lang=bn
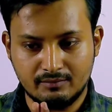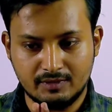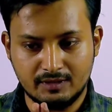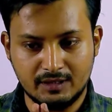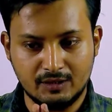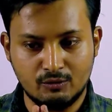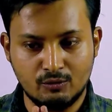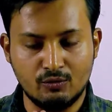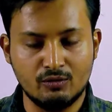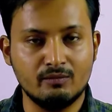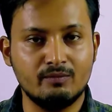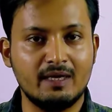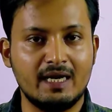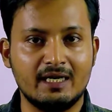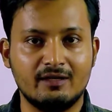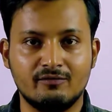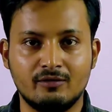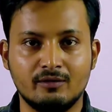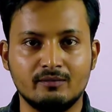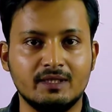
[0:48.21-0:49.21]
যে কোন
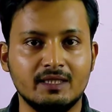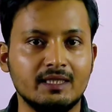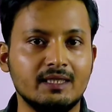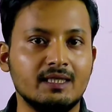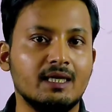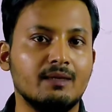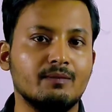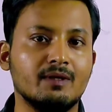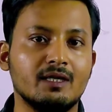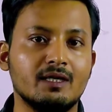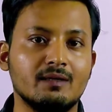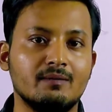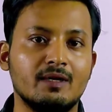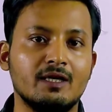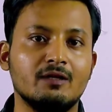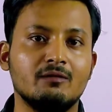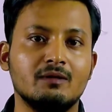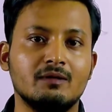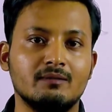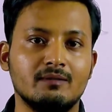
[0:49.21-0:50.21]
প্ল্যাটফর্ম থেকে আপনারা
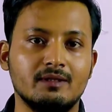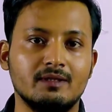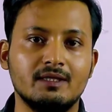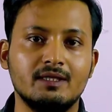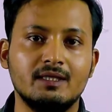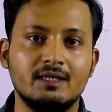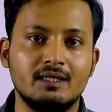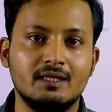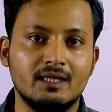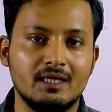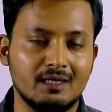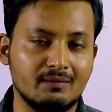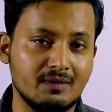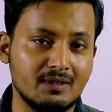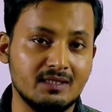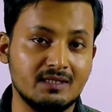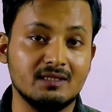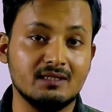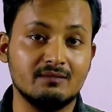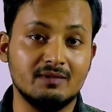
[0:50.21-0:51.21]
ভালোভাবে একটা
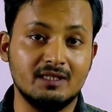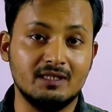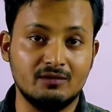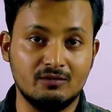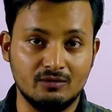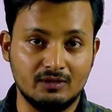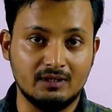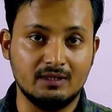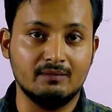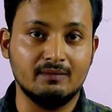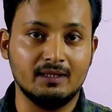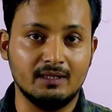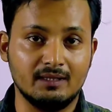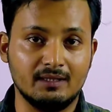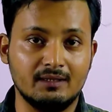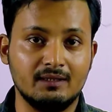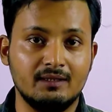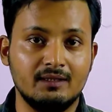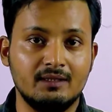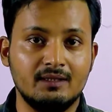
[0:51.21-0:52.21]
বিজনেস বিল্ড করতে পারেন
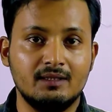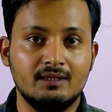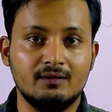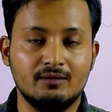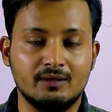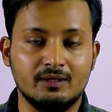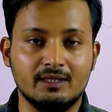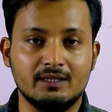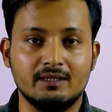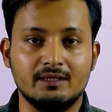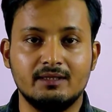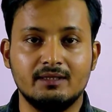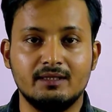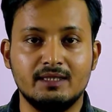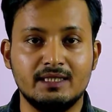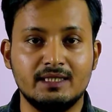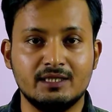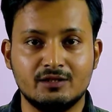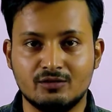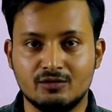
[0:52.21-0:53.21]
ওকে
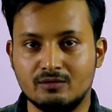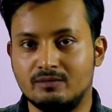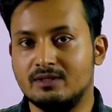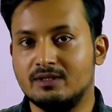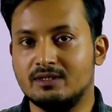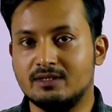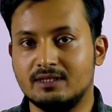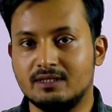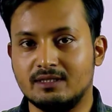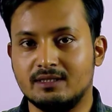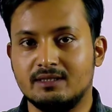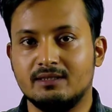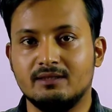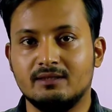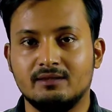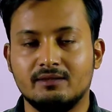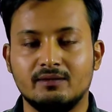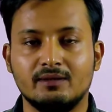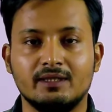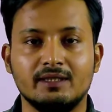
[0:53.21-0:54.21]
নিজস্ব বিজনেস
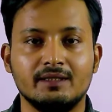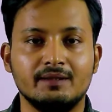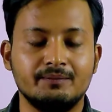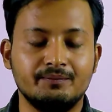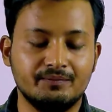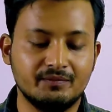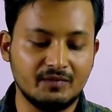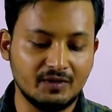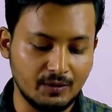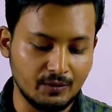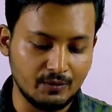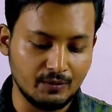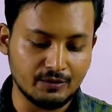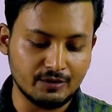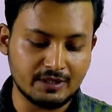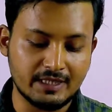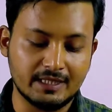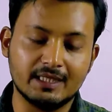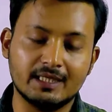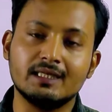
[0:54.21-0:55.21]
ওকে তো
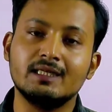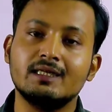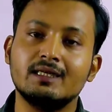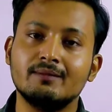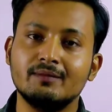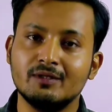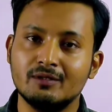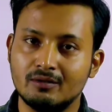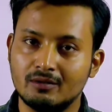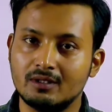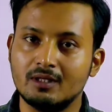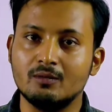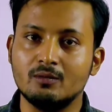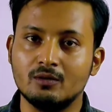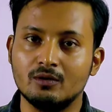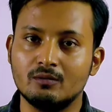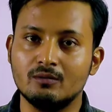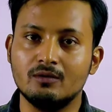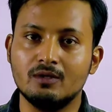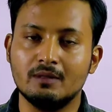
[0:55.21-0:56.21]
সেটা নিয়ে আমি কথা
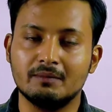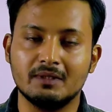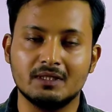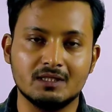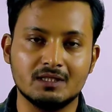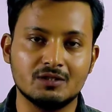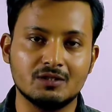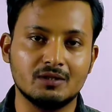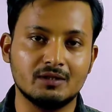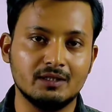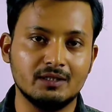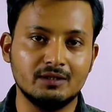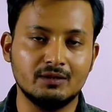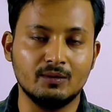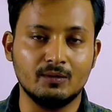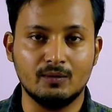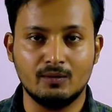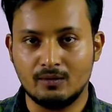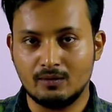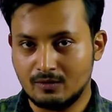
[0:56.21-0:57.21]
বলবো আপনাদের সঙ্গে তো
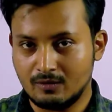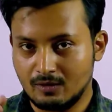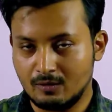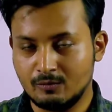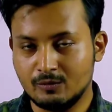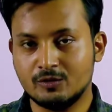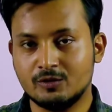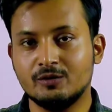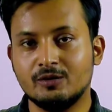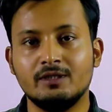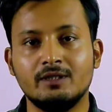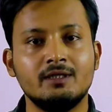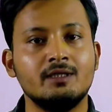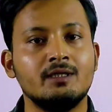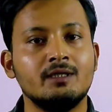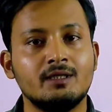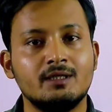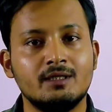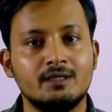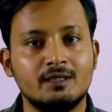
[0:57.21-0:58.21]
অবশ্যই
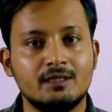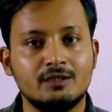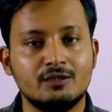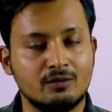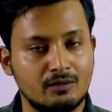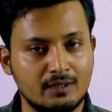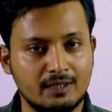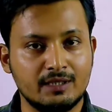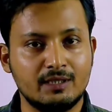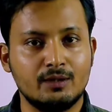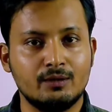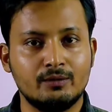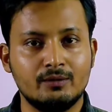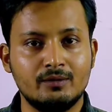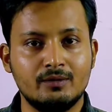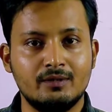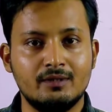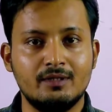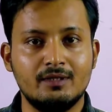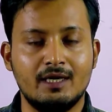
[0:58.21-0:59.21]
সঙ্গে থাকুন
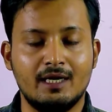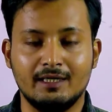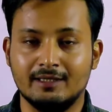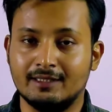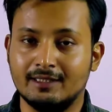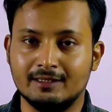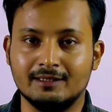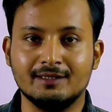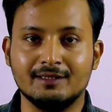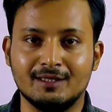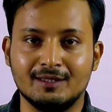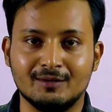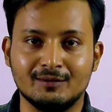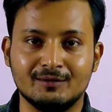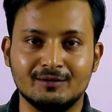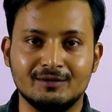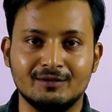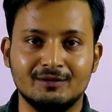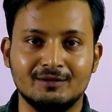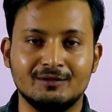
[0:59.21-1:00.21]
আর দেখতে থাকুন
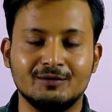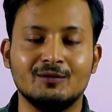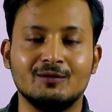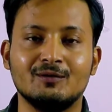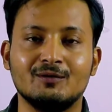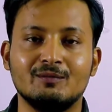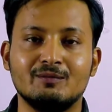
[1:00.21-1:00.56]
সো